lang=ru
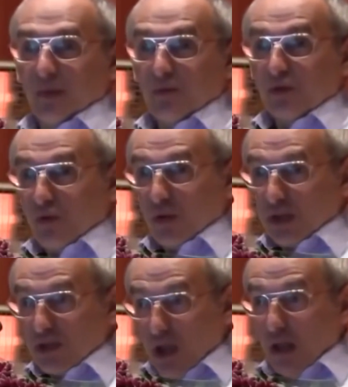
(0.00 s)
Мужское
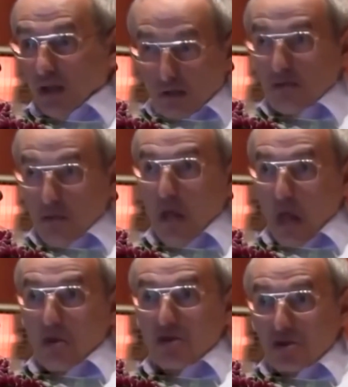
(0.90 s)
начало, оно
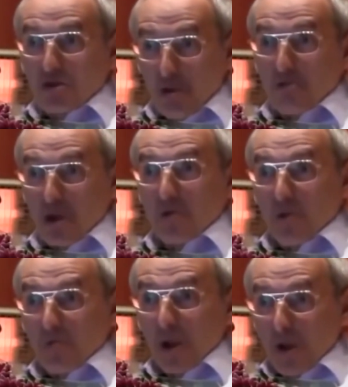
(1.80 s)
имеет
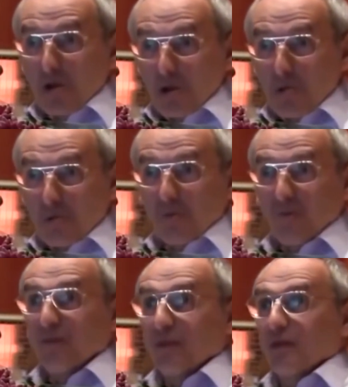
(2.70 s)
деструктивную природу.
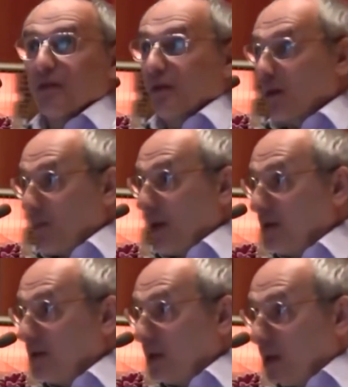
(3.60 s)
Она
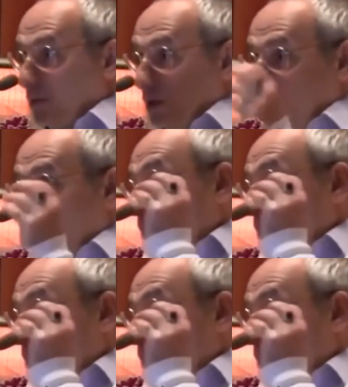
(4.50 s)
боится, она умеет